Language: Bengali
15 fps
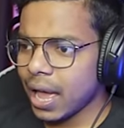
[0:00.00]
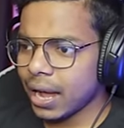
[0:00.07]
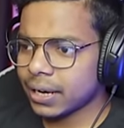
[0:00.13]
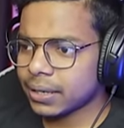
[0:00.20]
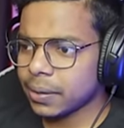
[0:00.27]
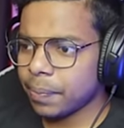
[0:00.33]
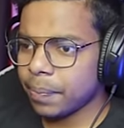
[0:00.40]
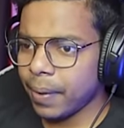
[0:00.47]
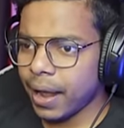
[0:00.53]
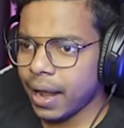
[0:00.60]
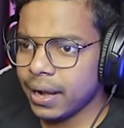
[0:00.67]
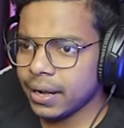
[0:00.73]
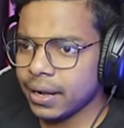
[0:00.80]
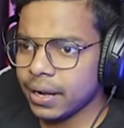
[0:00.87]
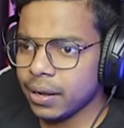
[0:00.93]
একটা
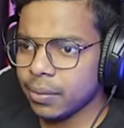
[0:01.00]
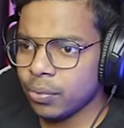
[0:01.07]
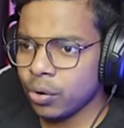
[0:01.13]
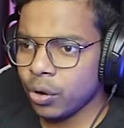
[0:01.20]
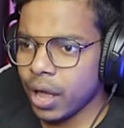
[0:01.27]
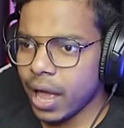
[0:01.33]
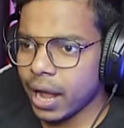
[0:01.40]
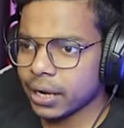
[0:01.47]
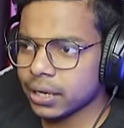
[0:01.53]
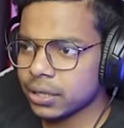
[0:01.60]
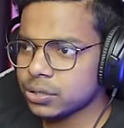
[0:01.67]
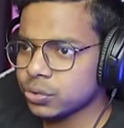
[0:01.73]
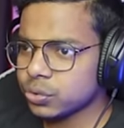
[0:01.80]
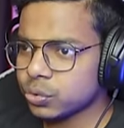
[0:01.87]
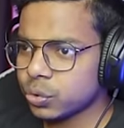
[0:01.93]
প্যান্ট নেব একটা
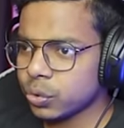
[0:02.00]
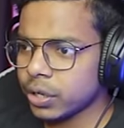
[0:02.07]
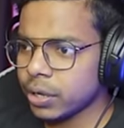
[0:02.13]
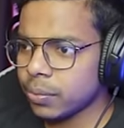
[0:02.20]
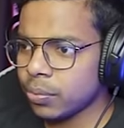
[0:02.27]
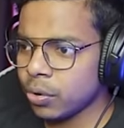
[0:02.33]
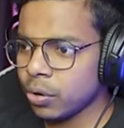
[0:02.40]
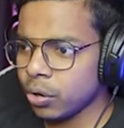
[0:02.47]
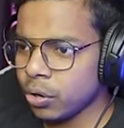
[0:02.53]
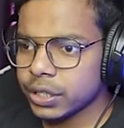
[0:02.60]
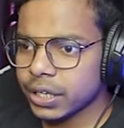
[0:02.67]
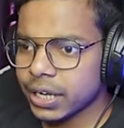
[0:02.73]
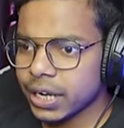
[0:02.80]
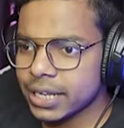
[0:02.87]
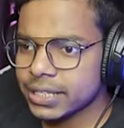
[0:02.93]
জুতো নেব
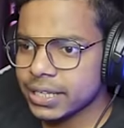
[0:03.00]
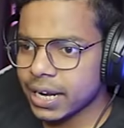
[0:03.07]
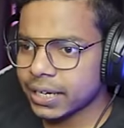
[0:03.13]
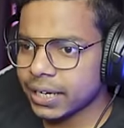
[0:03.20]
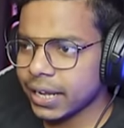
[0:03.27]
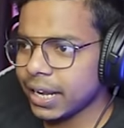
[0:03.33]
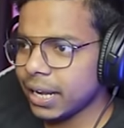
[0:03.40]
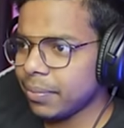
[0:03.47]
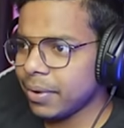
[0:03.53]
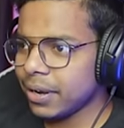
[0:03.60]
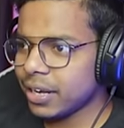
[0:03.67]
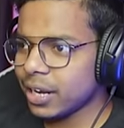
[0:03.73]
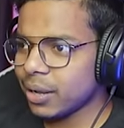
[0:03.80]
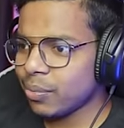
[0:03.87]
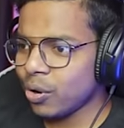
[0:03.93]
ঠিক আছে একটা
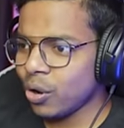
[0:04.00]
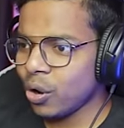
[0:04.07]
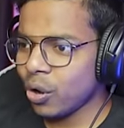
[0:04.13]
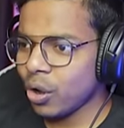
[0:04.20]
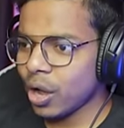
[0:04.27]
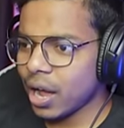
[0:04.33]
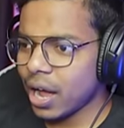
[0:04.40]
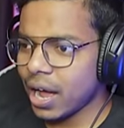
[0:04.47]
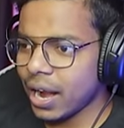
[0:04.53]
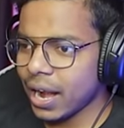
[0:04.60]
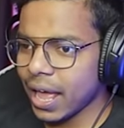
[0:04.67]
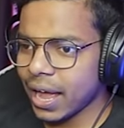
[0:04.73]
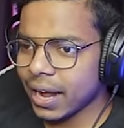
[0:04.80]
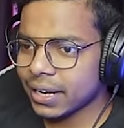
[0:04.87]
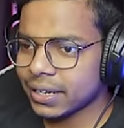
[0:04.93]
হেলমেট নেব আর
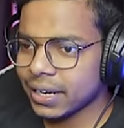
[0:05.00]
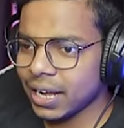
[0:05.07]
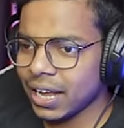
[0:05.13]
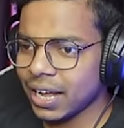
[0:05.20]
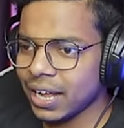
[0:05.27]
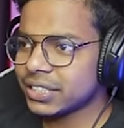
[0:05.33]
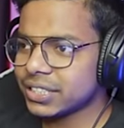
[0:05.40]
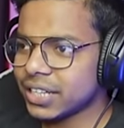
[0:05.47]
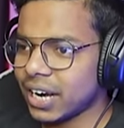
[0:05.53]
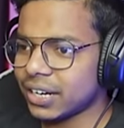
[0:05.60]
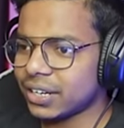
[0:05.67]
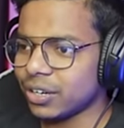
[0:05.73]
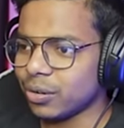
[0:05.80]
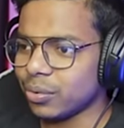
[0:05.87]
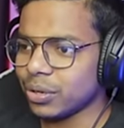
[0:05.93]
একটা
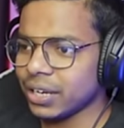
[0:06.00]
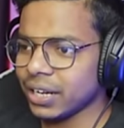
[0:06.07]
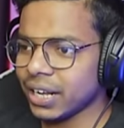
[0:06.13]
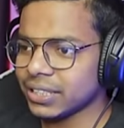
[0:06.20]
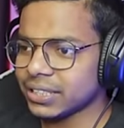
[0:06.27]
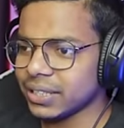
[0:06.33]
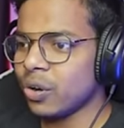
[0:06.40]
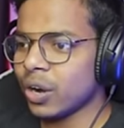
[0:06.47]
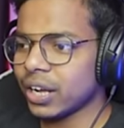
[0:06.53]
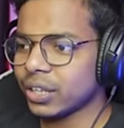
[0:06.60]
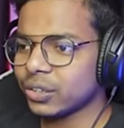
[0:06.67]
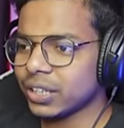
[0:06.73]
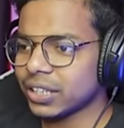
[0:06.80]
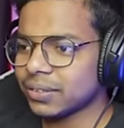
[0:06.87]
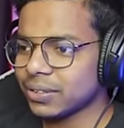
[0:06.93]
শার্ট নেবো ঠিক আছে ওকে
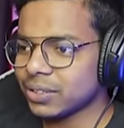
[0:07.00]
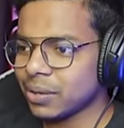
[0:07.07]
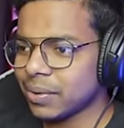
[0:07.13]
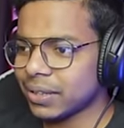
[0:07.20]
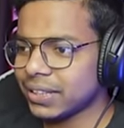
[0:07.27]
তো দেখতে হচ্ছে আমরা